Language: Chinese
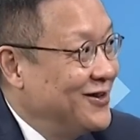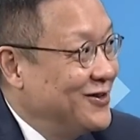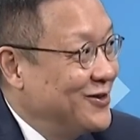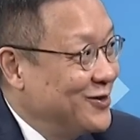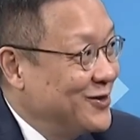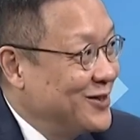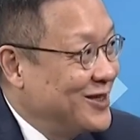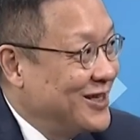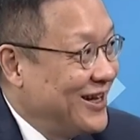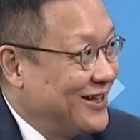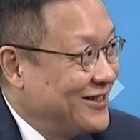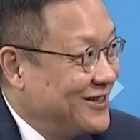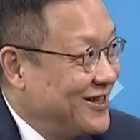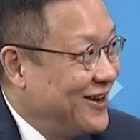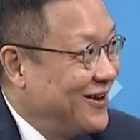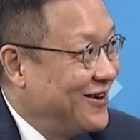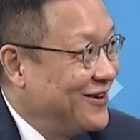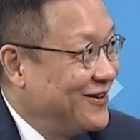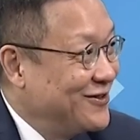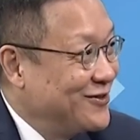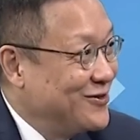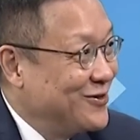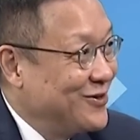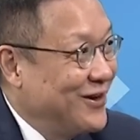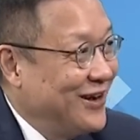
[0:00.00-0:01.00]
就想到
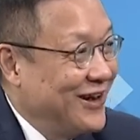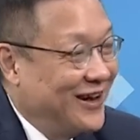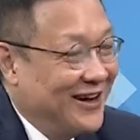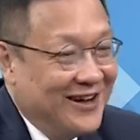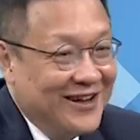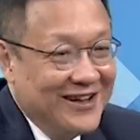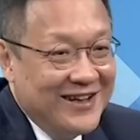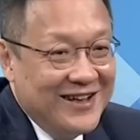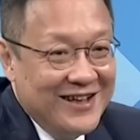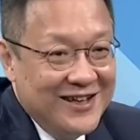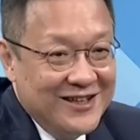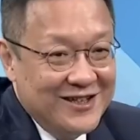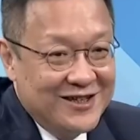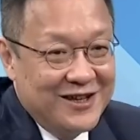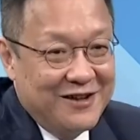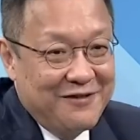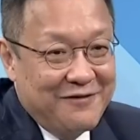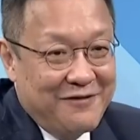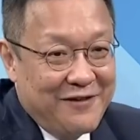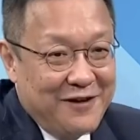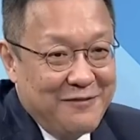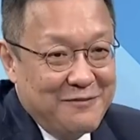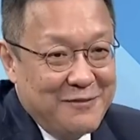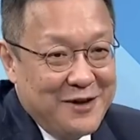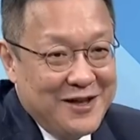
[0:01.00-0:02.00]
了说哈，这
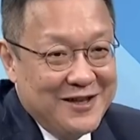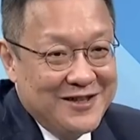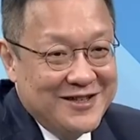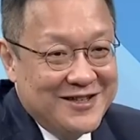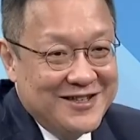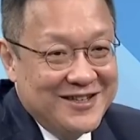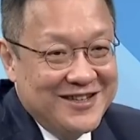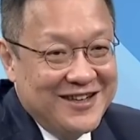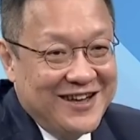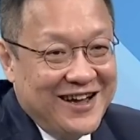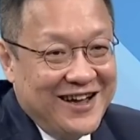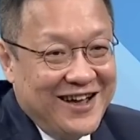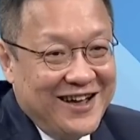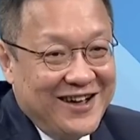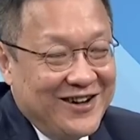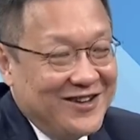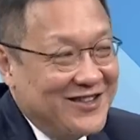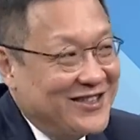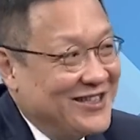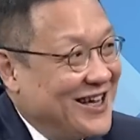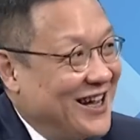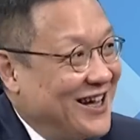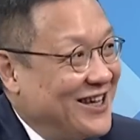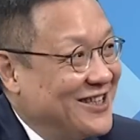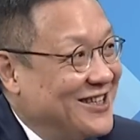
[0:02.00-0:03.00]
方面是应该要
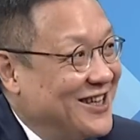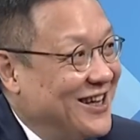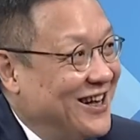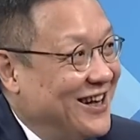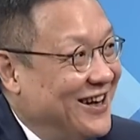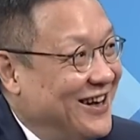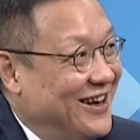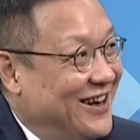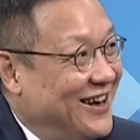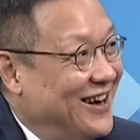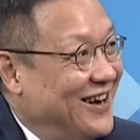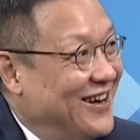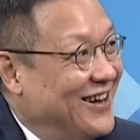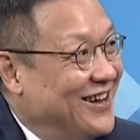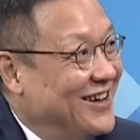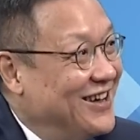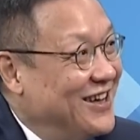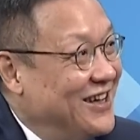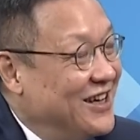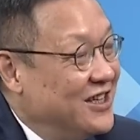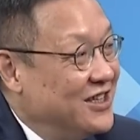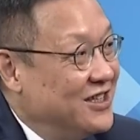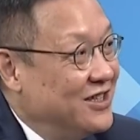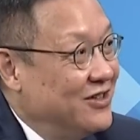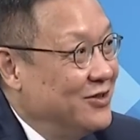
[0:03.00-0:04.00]
加强啊，
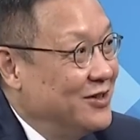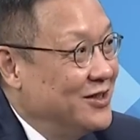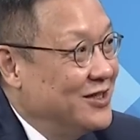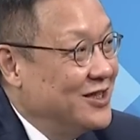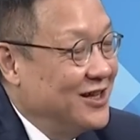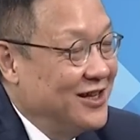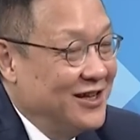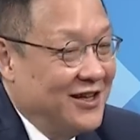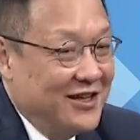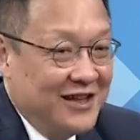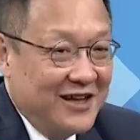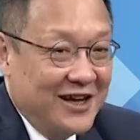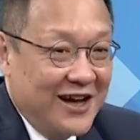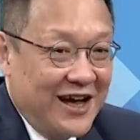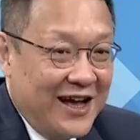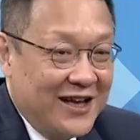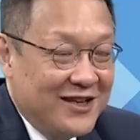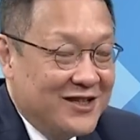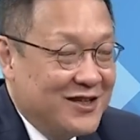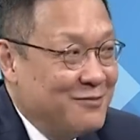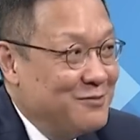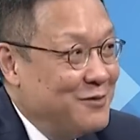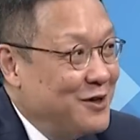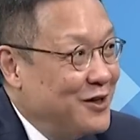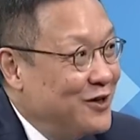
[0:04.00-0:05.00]
因为是那个还
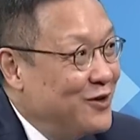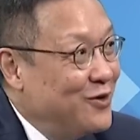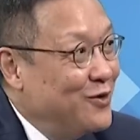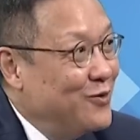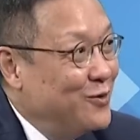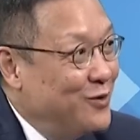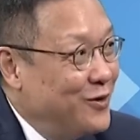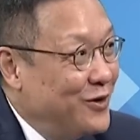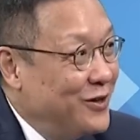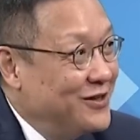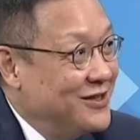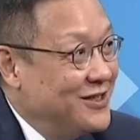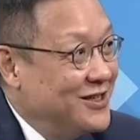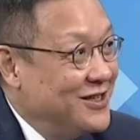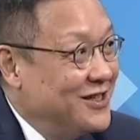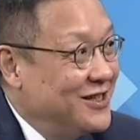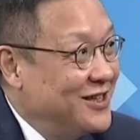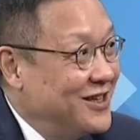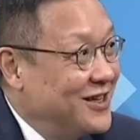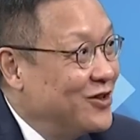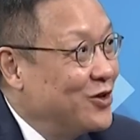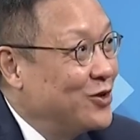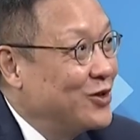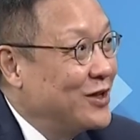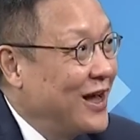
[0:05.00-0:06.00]
是民用无人机，
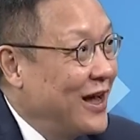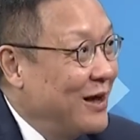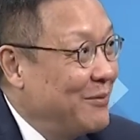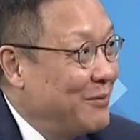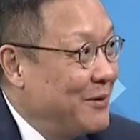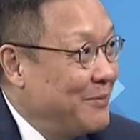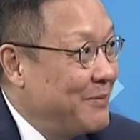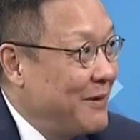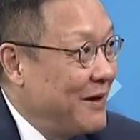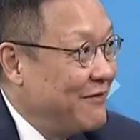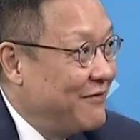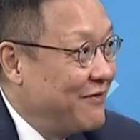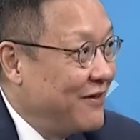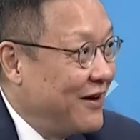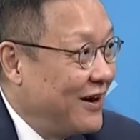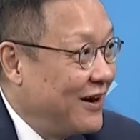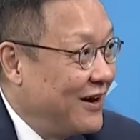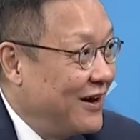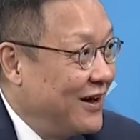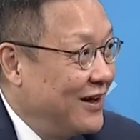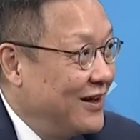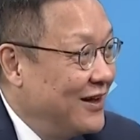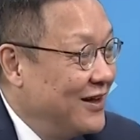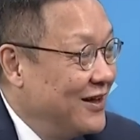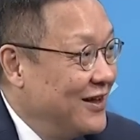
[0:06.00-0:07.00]
你都大家没办法
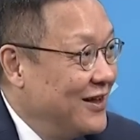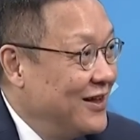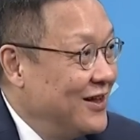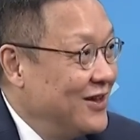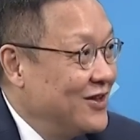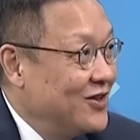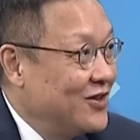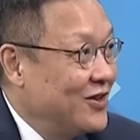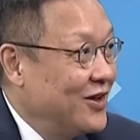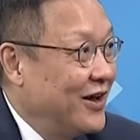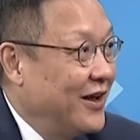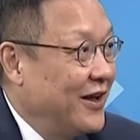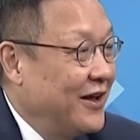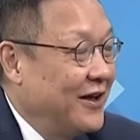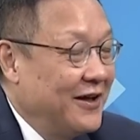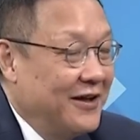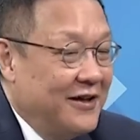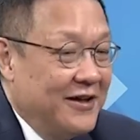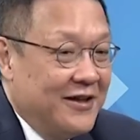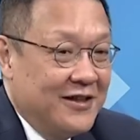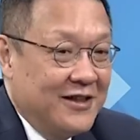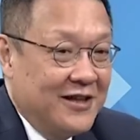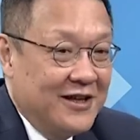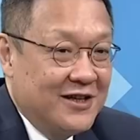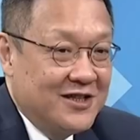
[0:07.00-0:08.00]
了。是。对。
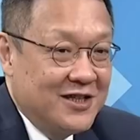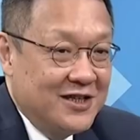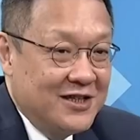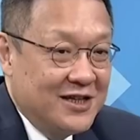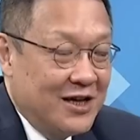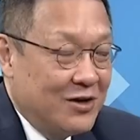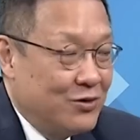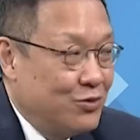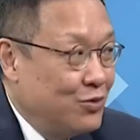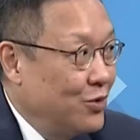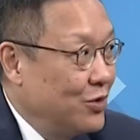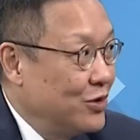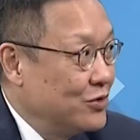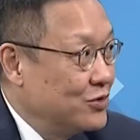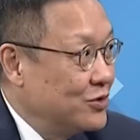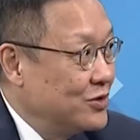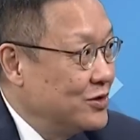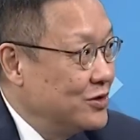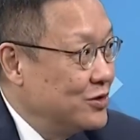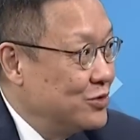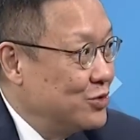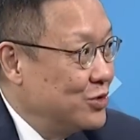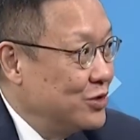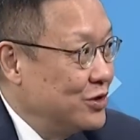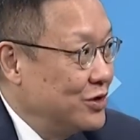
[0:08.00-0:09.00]
那现在如果说
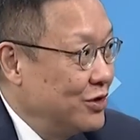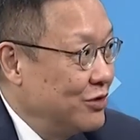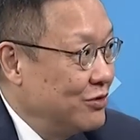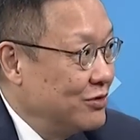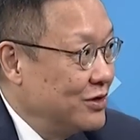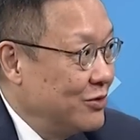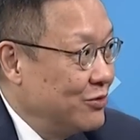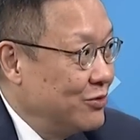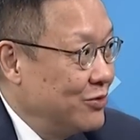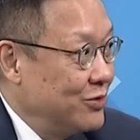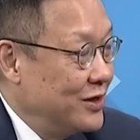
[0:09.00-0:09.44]
是军用的无